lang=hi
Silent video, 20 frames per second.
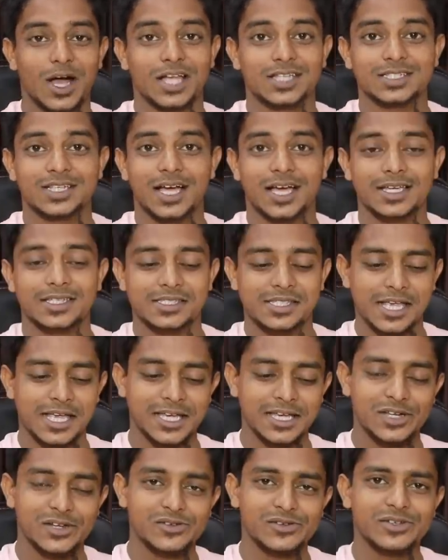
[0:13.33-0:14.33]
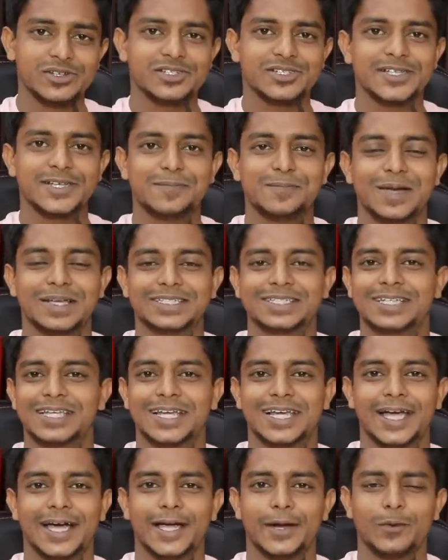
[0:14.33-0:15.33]
आज गाइस एक इंटरेस्टिंग मैजिक
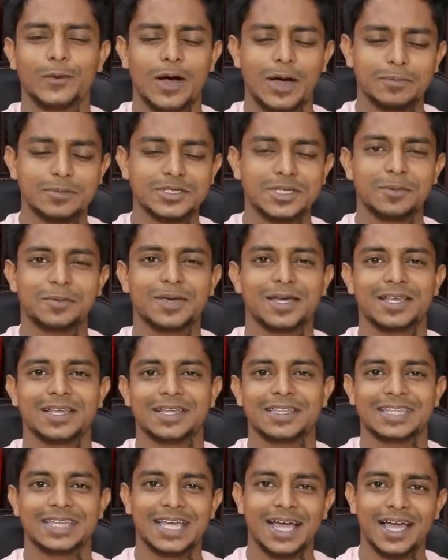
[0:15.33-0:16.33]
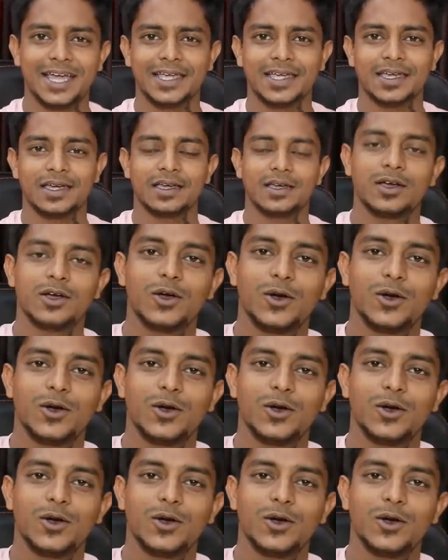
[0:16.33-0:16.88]
लेके आया हूं आप सबके लिए दिखाएंगे